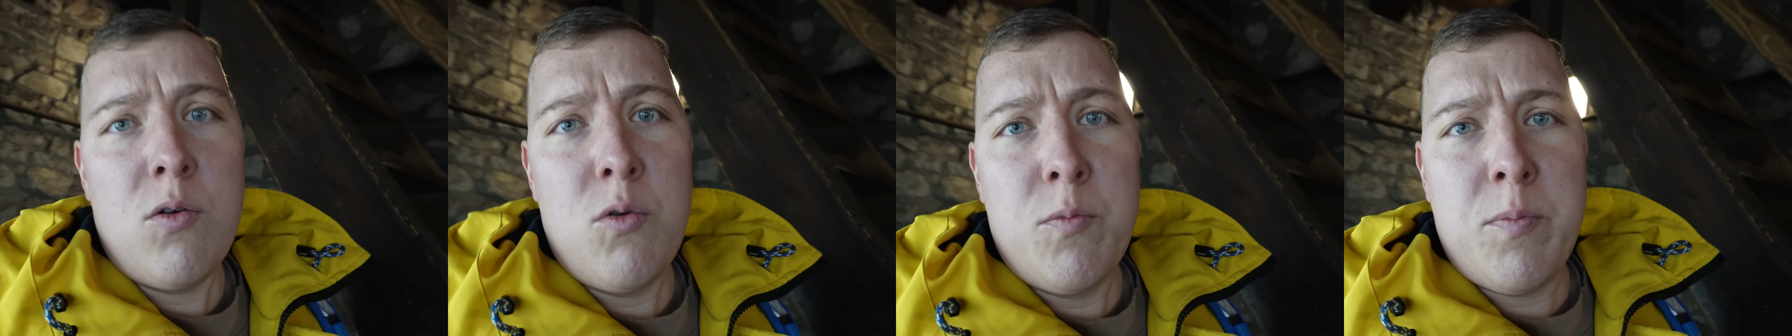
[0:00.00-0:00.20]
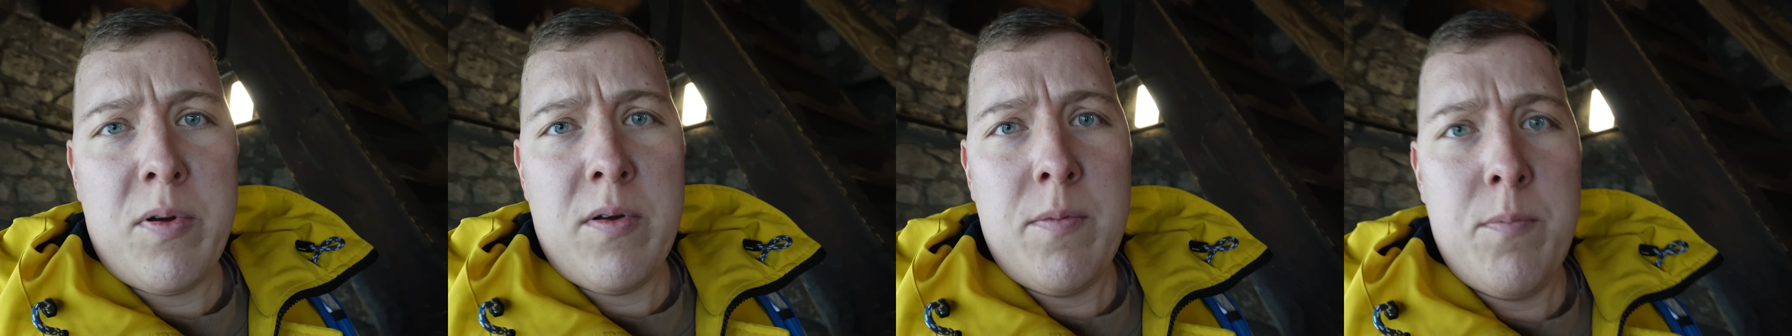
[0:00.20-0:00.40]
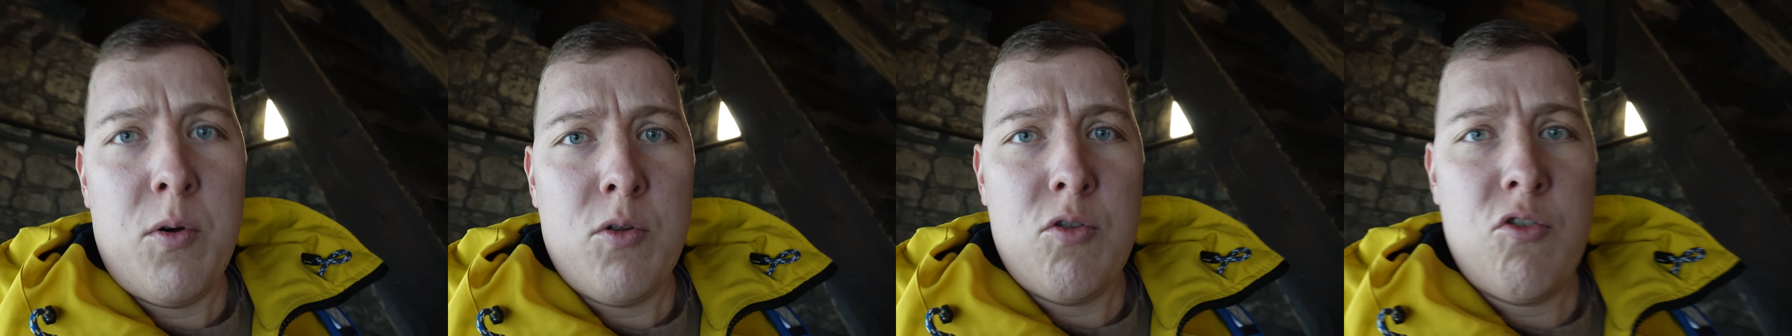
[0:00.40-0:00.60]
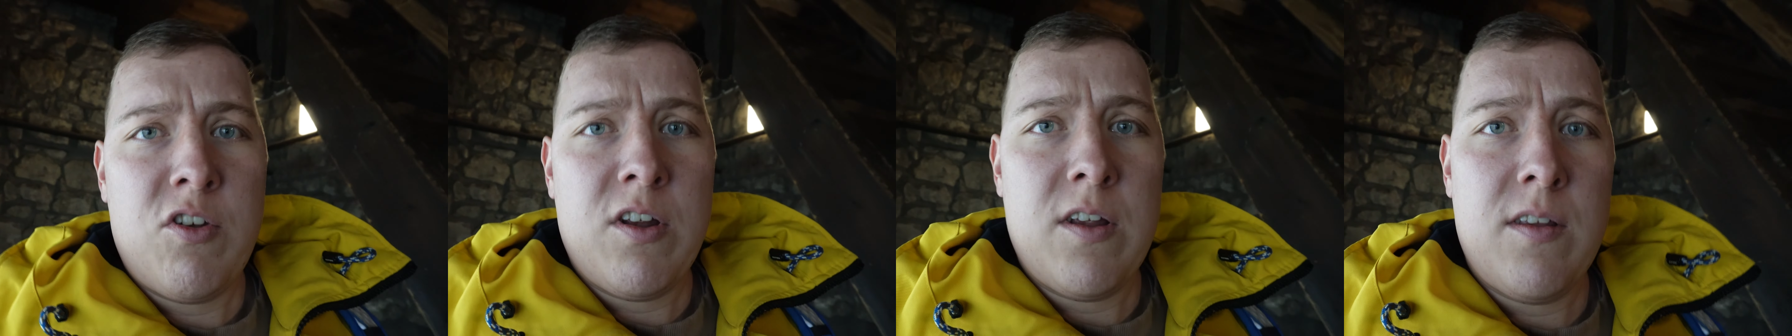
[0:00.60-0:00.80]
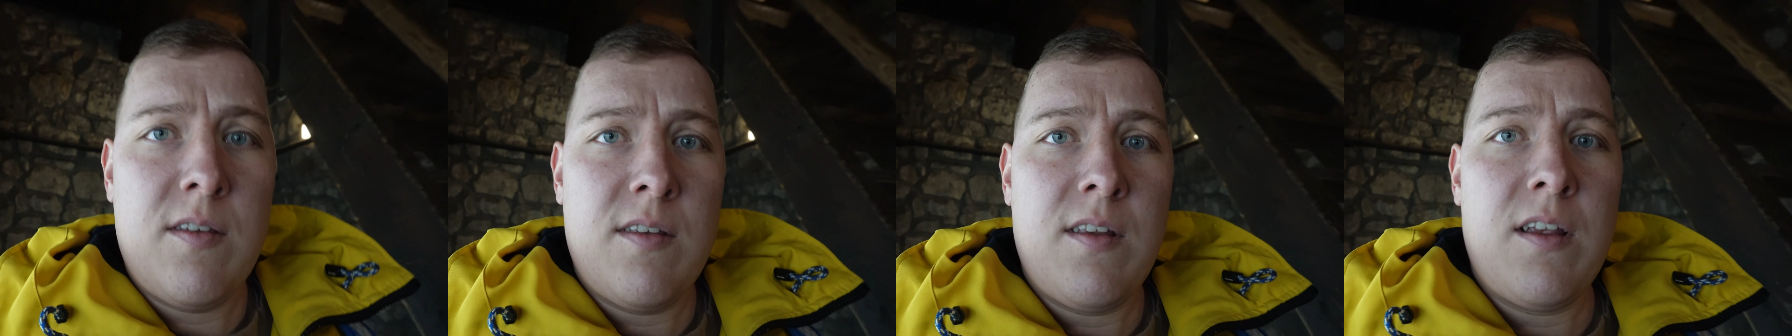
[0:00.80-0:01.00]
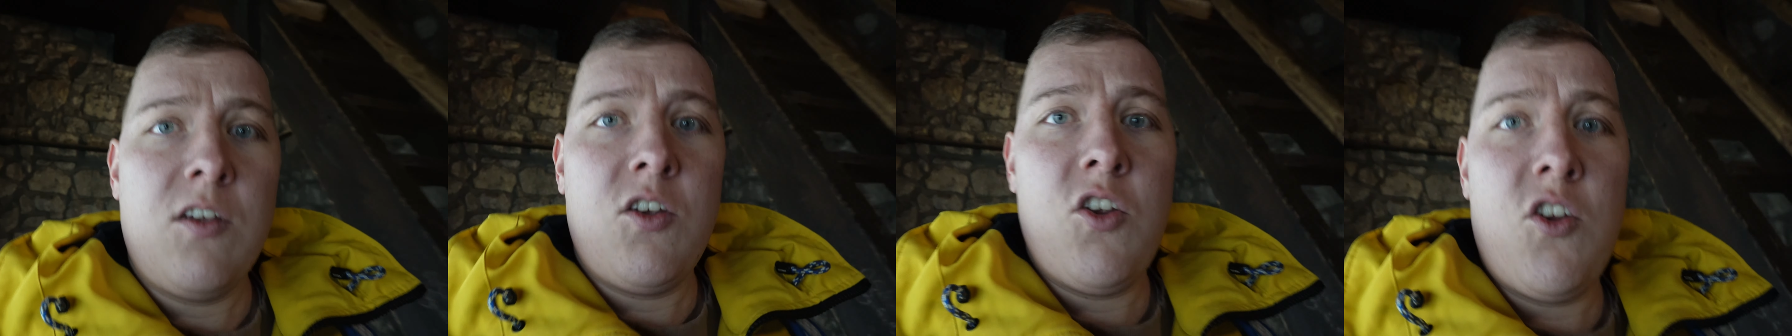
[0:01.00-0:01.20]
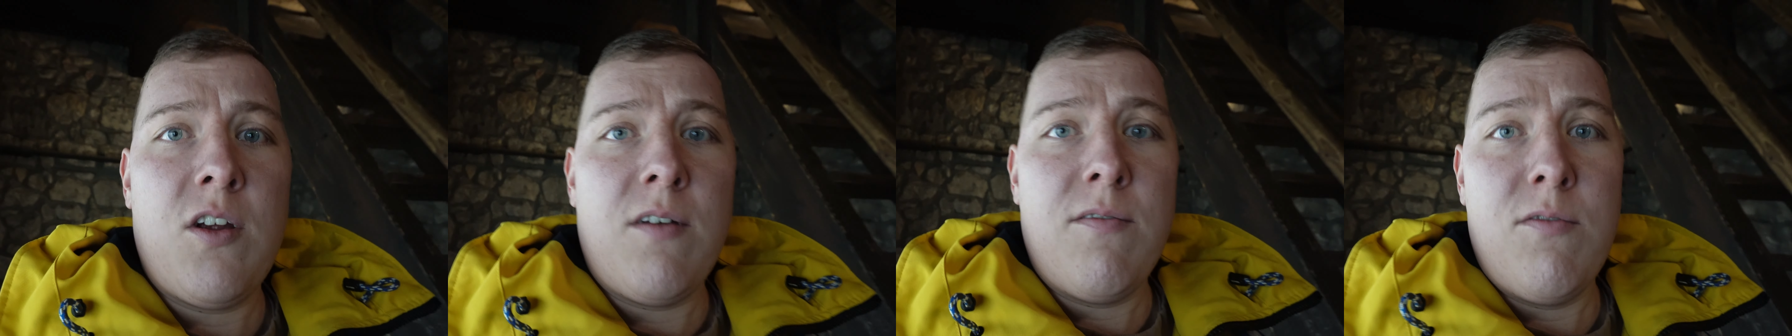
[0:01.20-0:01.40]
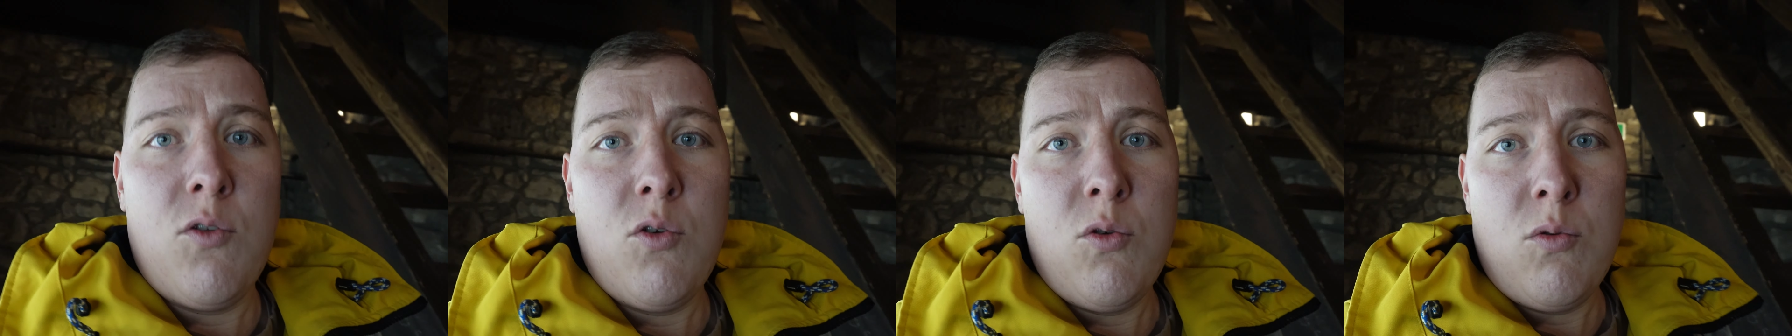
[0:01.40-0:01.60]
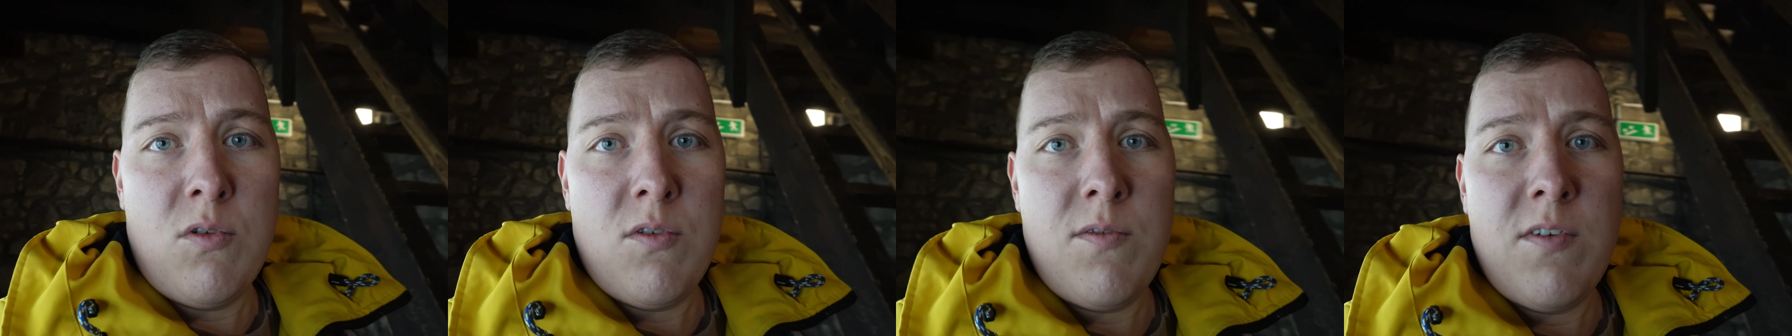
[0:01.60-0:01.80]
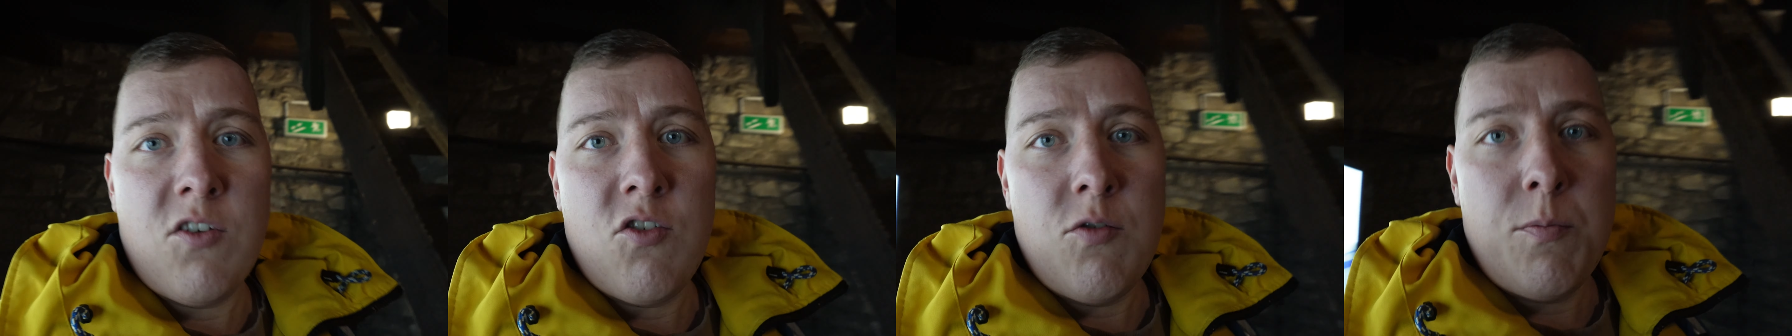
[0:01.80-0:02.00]
lub podczas zejścia w dół
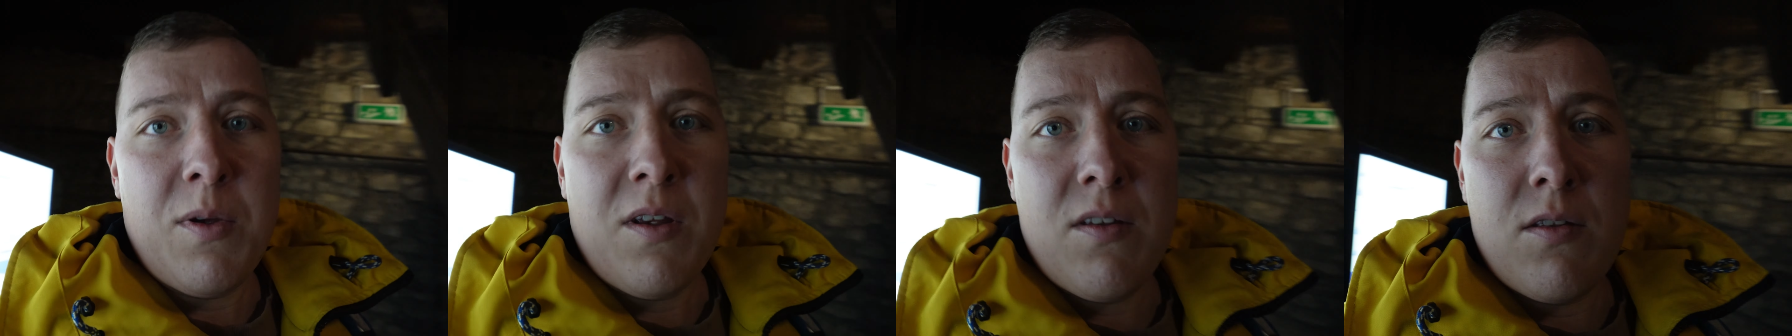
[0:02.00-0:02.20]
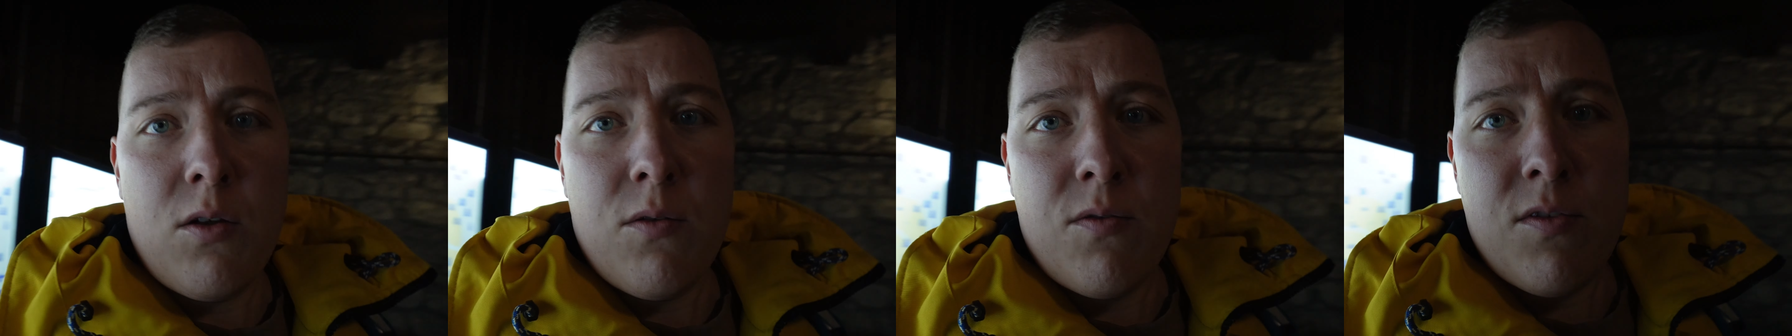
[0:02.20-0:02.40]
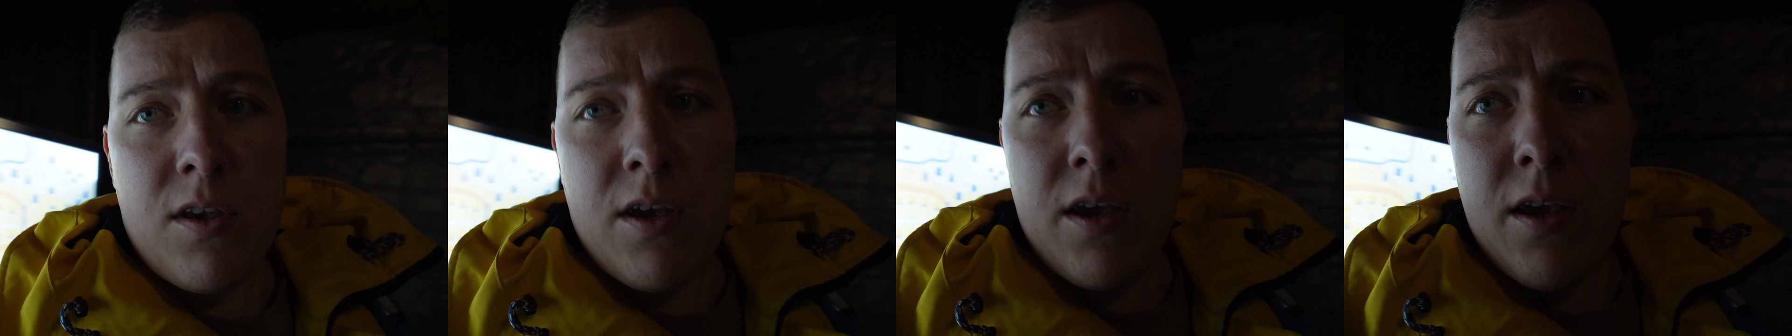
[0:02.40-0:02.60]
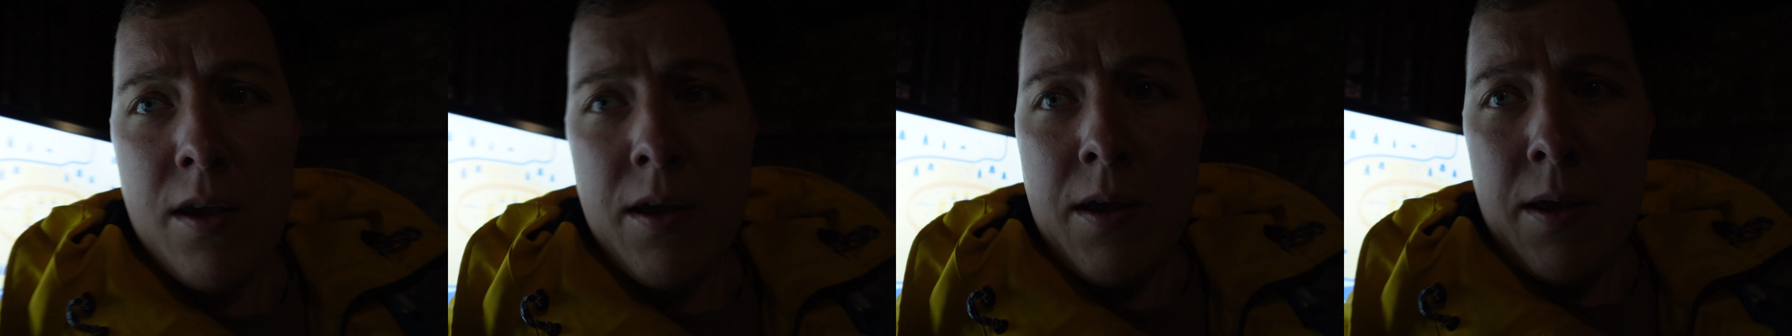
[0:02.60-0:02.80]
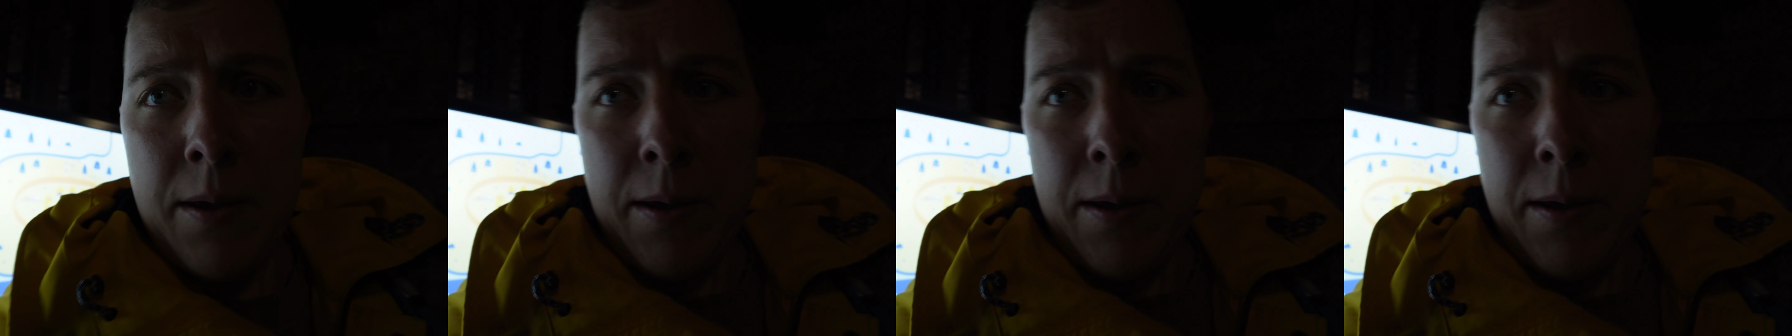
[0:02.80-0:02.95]
z wieży piastowskiej